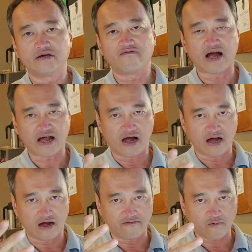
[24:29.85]
Và
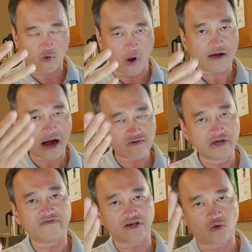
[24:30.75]
à, qua báo
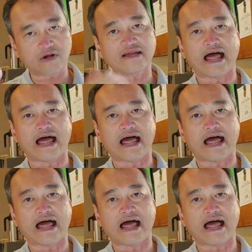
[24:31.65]
Người Việt cũng đã